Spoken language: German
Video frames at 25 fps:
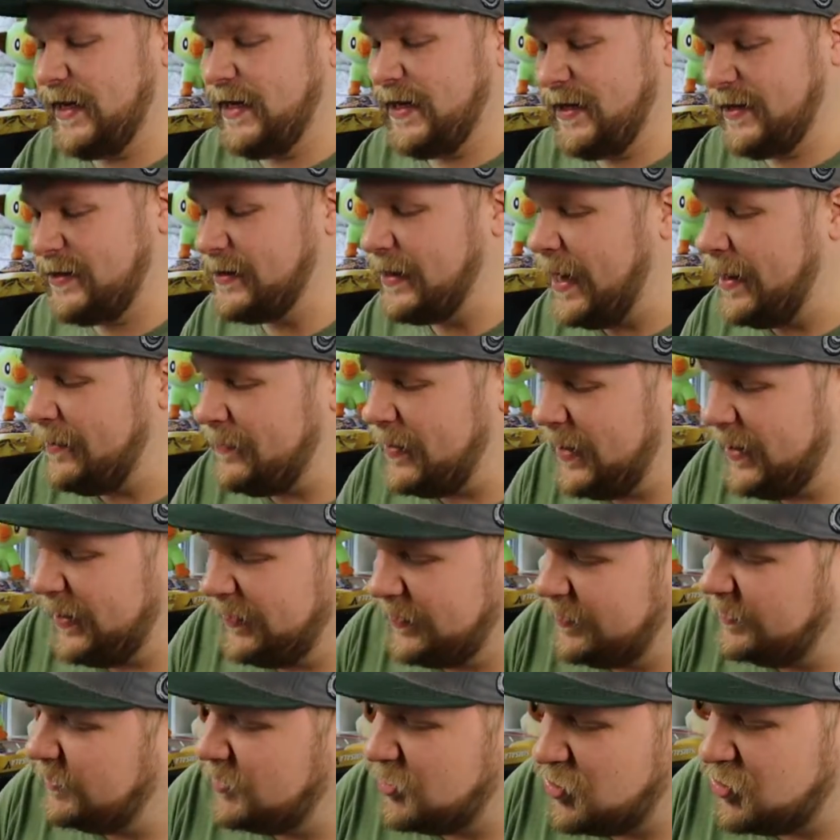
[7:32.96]
Hit, aber
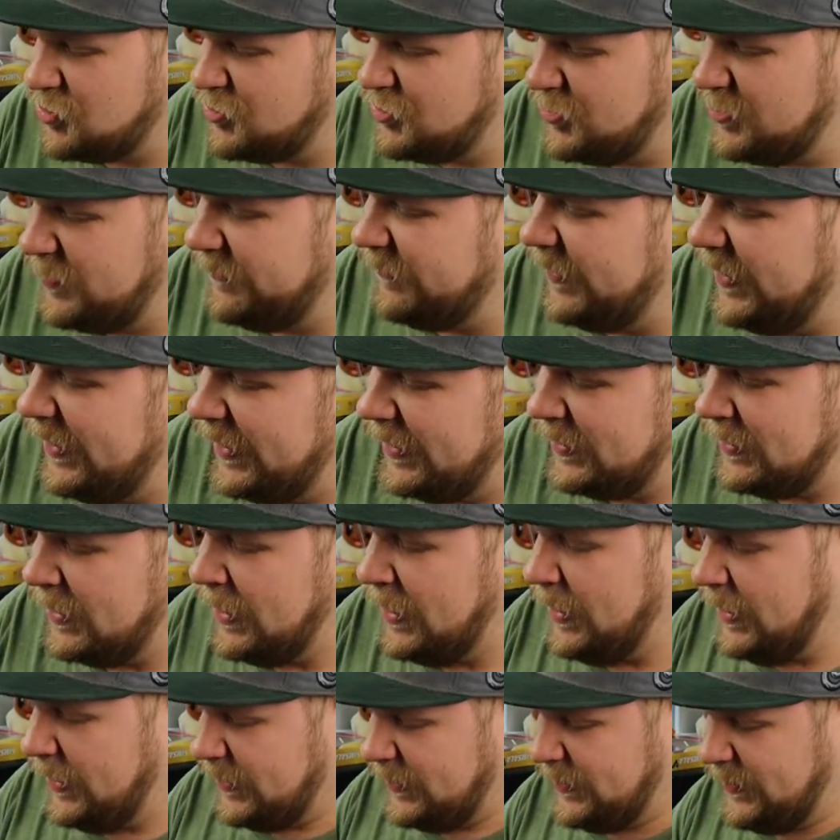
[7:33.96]
es ist schön, weil dann
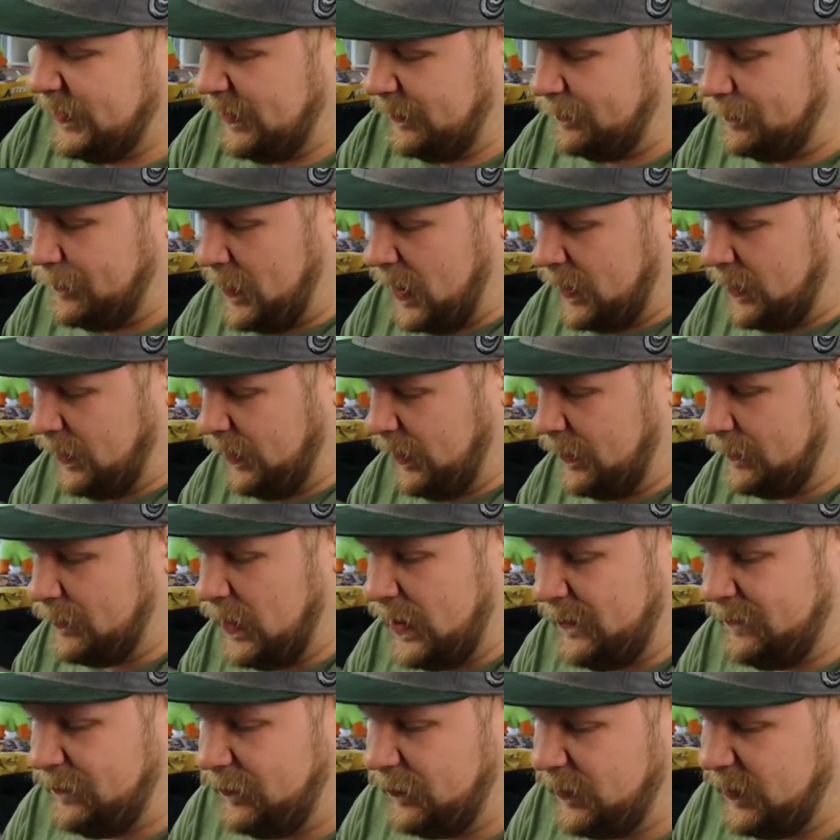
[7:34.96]
sieht man hier
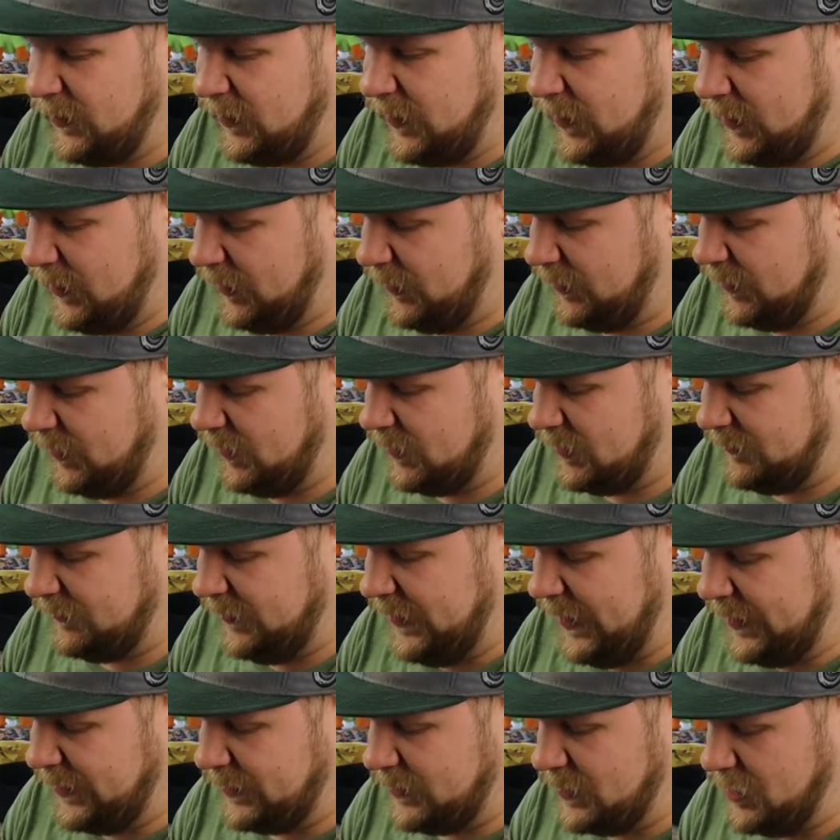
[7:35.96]
mal für diejenigen, die es
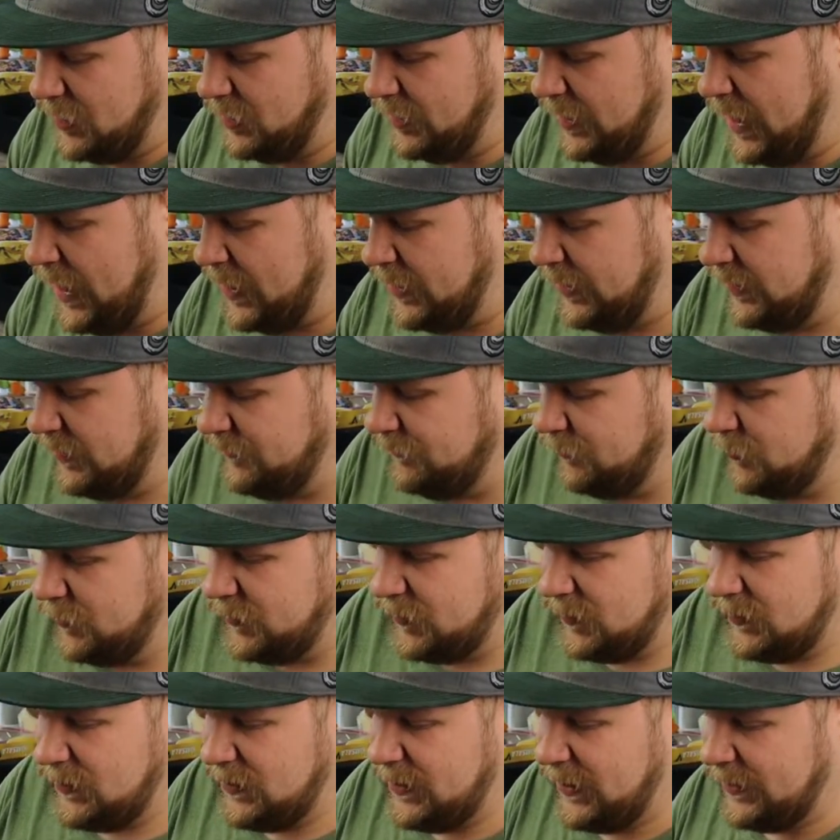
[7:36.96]
vielleicht noch gar nicht
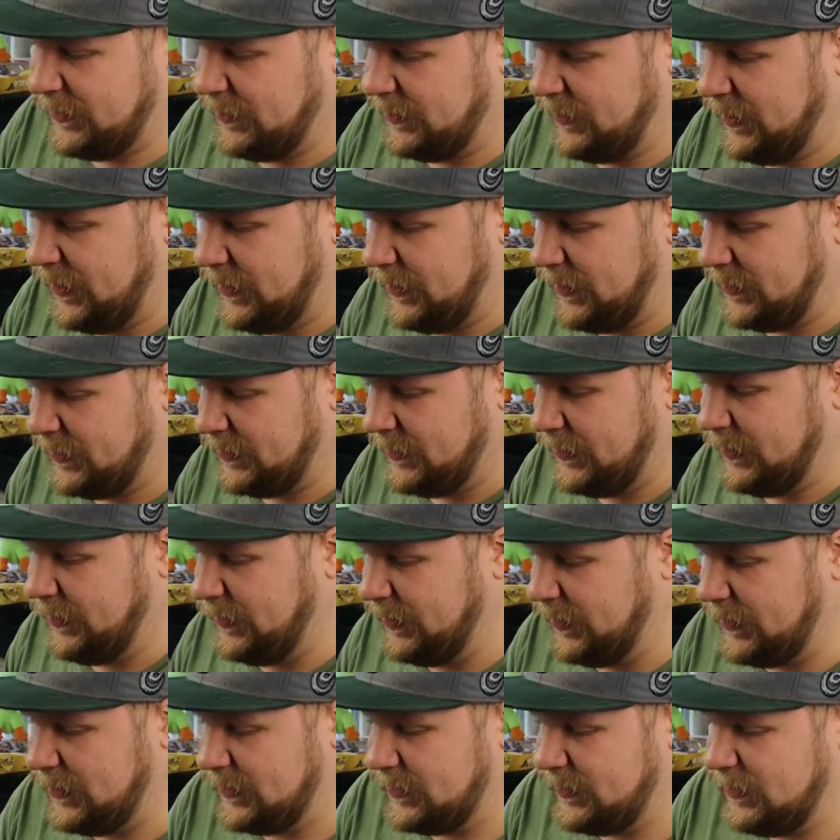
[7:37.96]
wussten, das hier, das
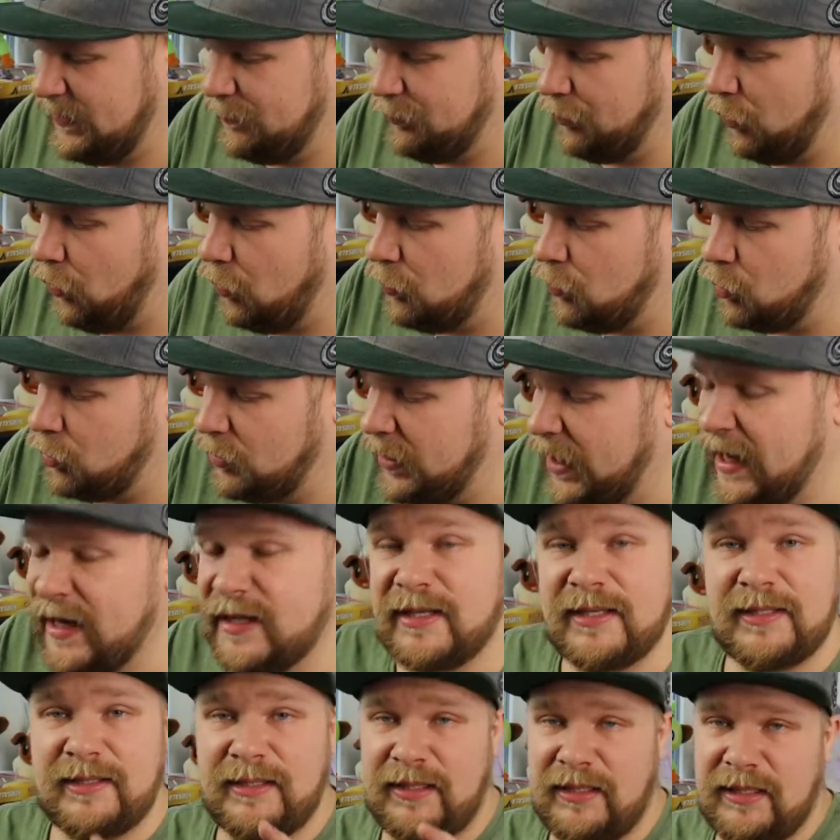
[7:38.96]
linke ist die
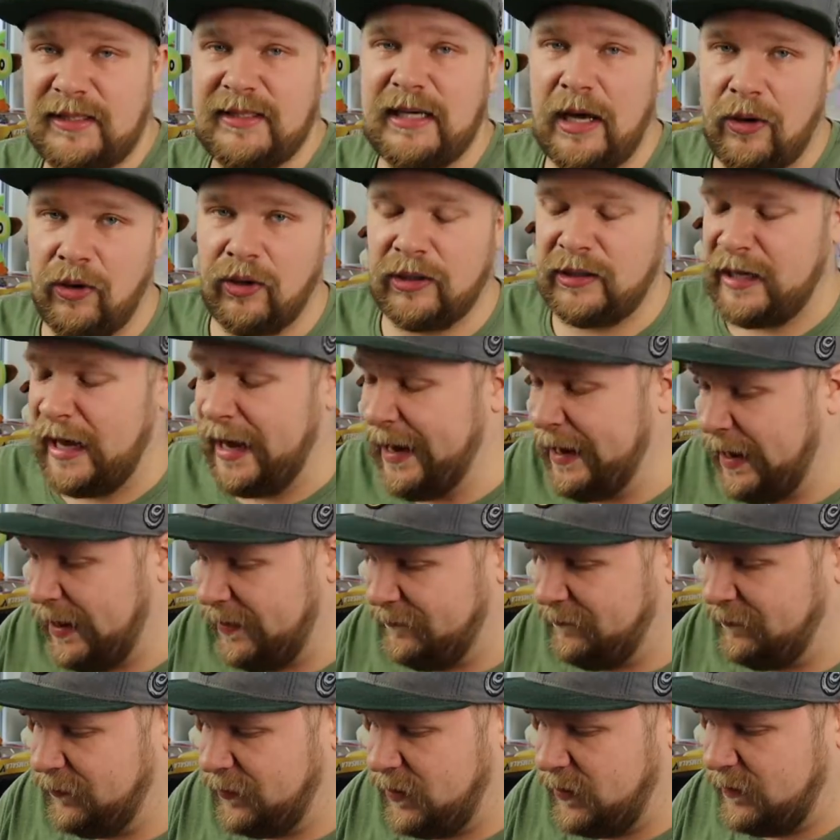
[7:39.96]
Promokarte, die ich auch
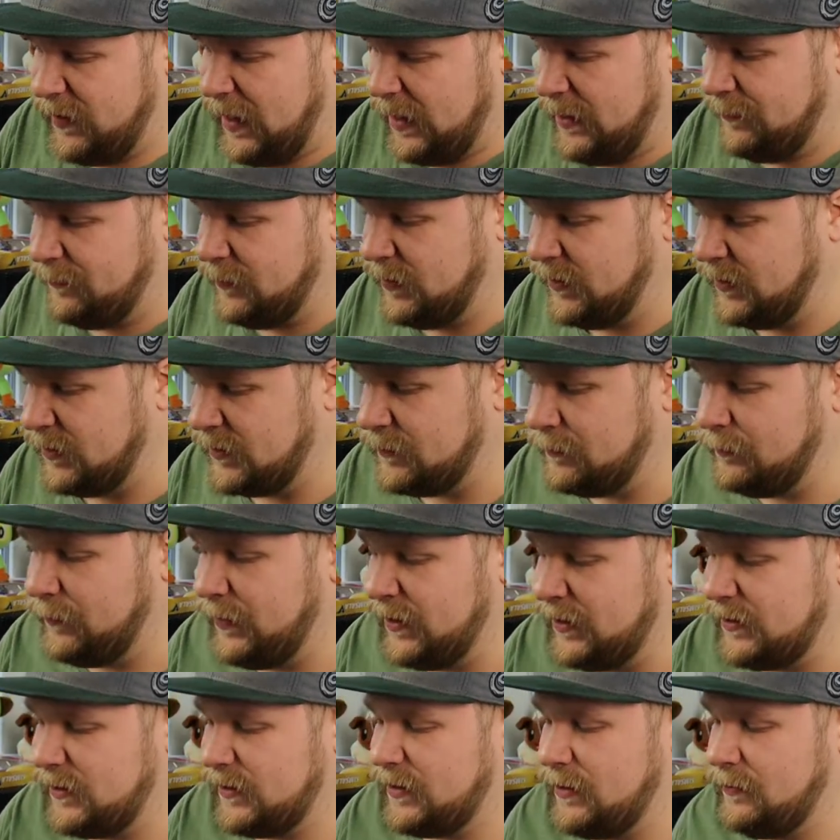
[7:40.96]
geiler finde, halt mit diesem
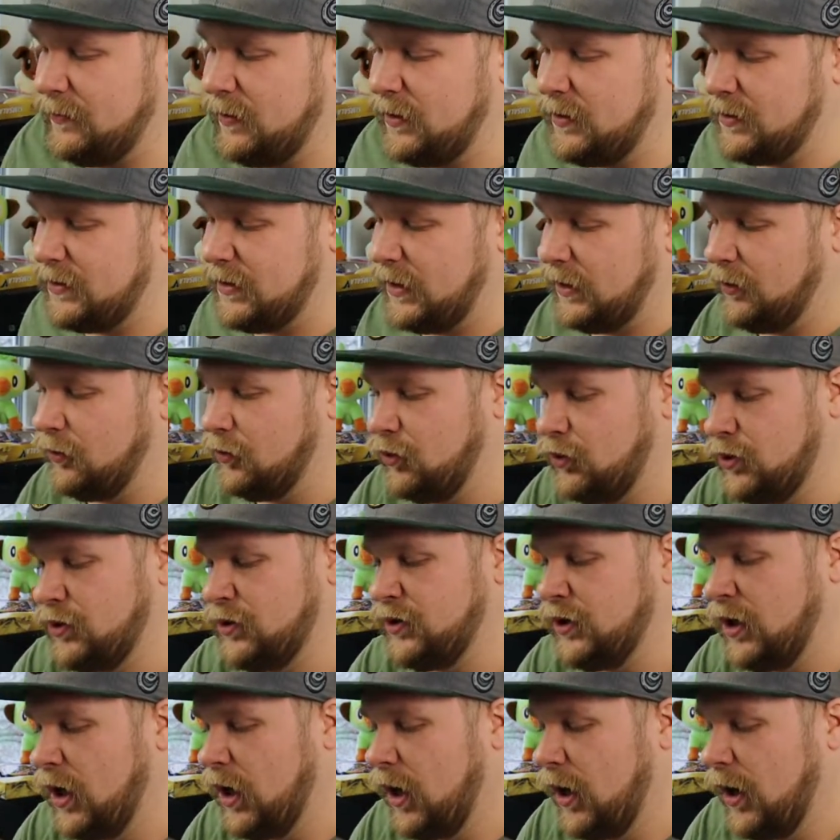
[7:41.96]
Blitz im
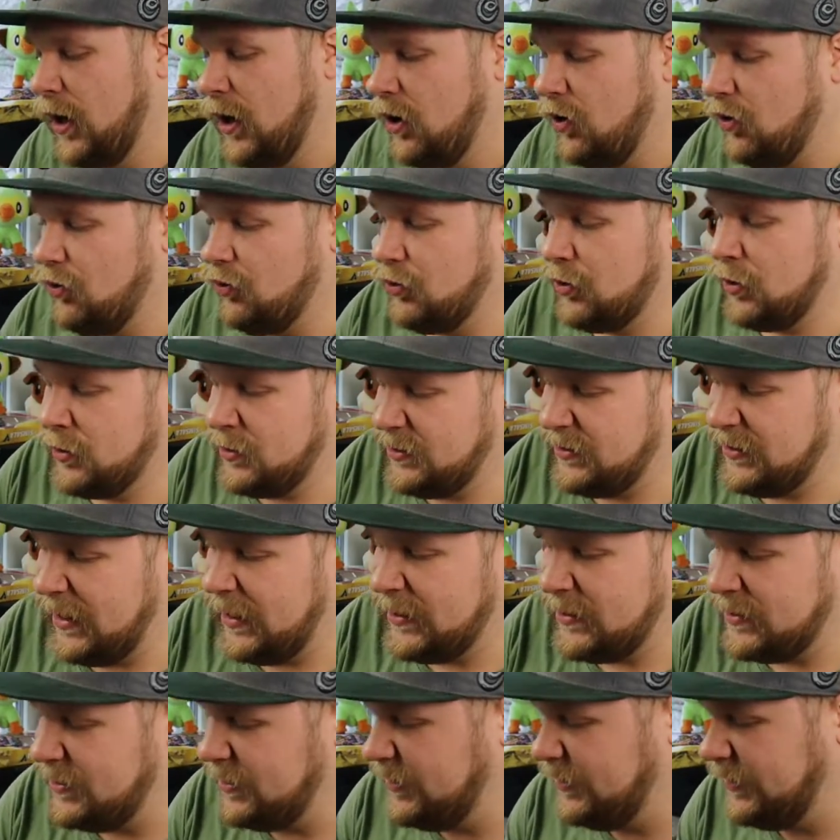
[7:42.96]
Hintergrund und
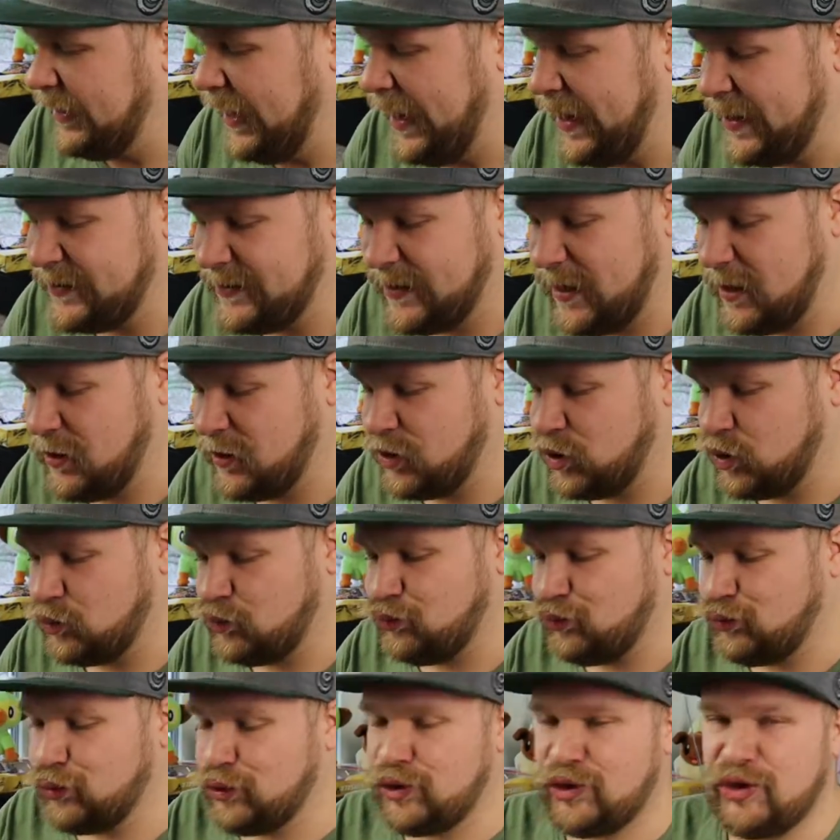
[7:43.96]
dann die Karte aus
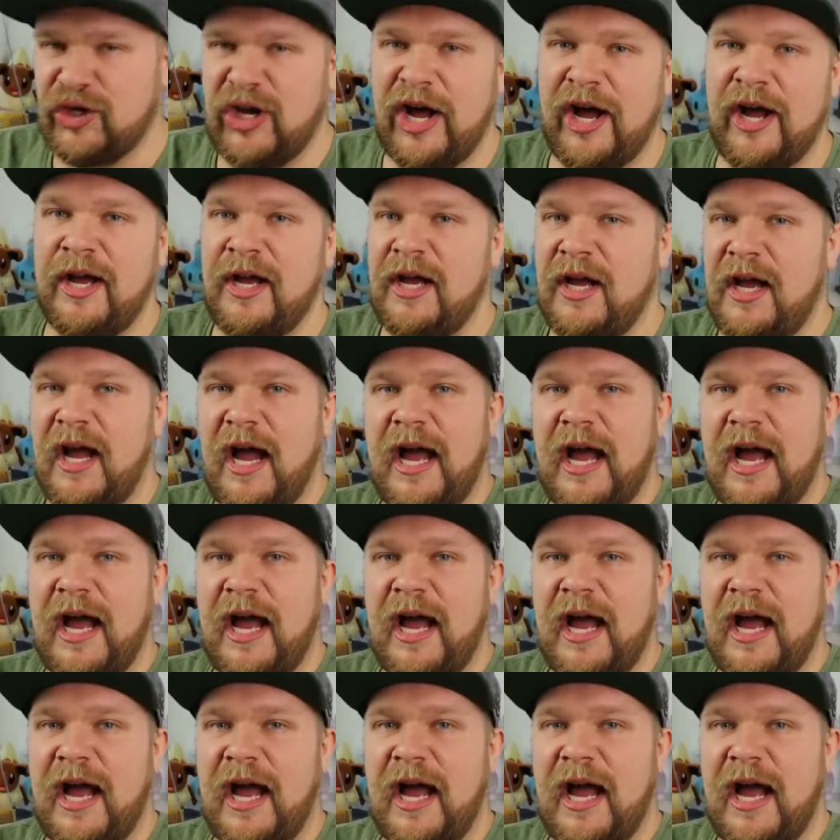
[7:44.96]
dem Booster.